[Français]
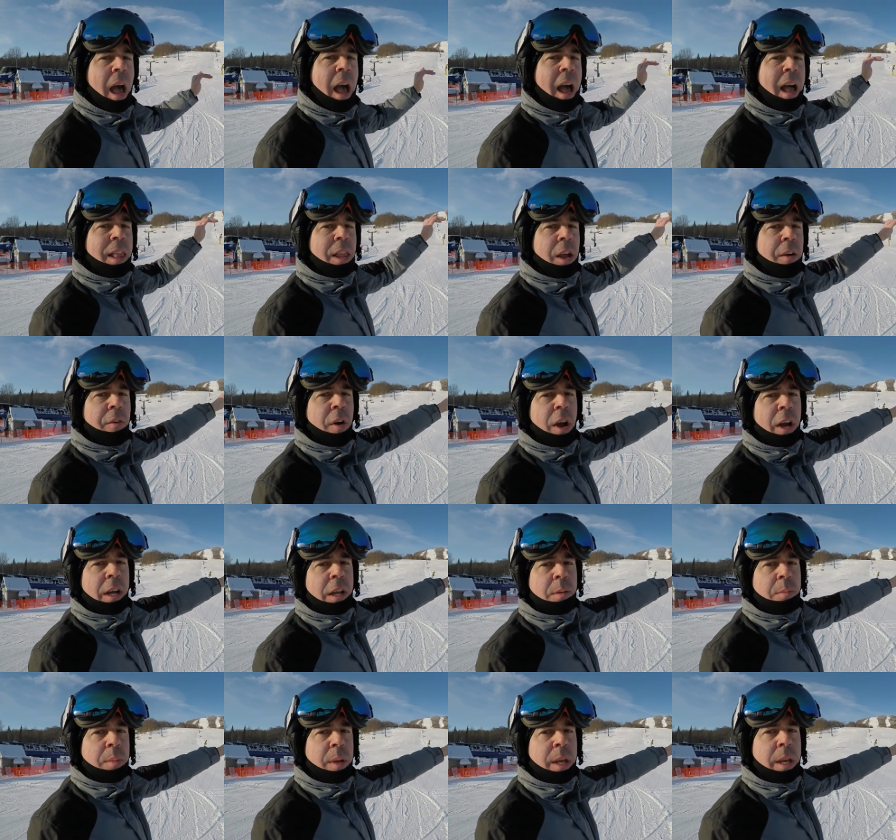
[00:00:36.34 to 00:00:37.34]
À
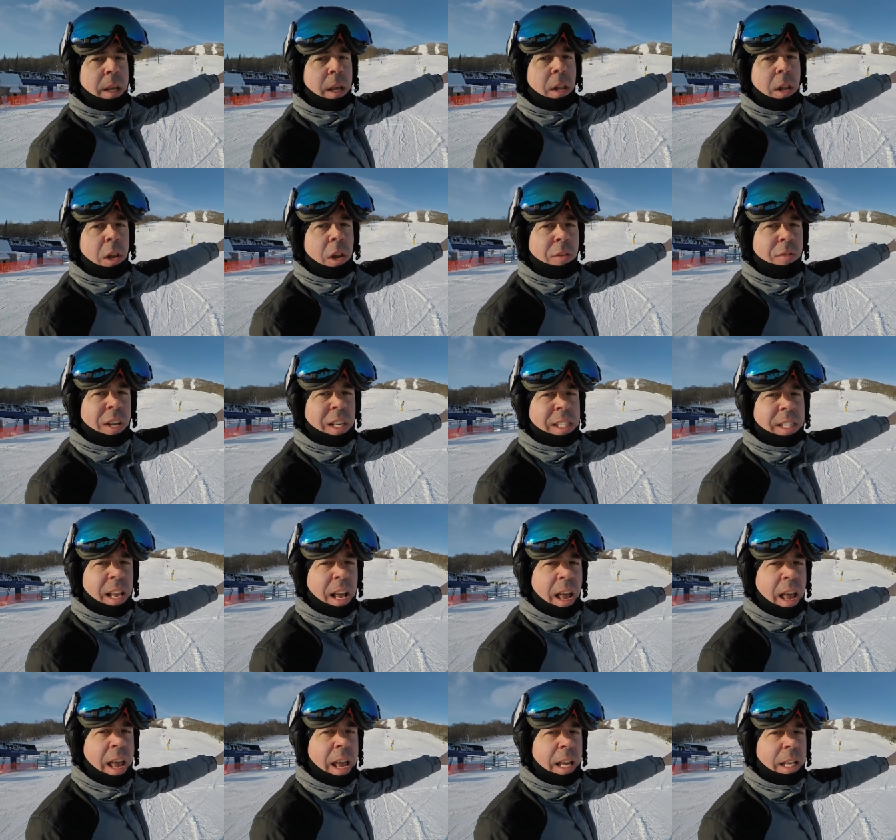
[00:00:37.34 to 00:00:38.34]
9h30, le
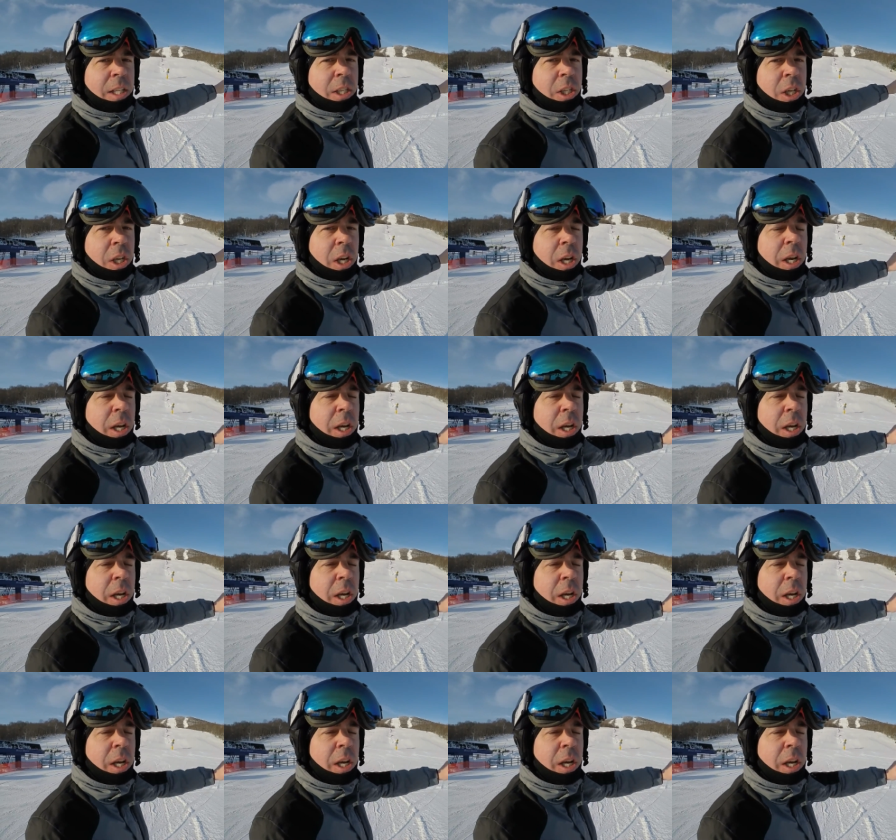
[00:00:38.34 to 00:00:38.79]
versant edge.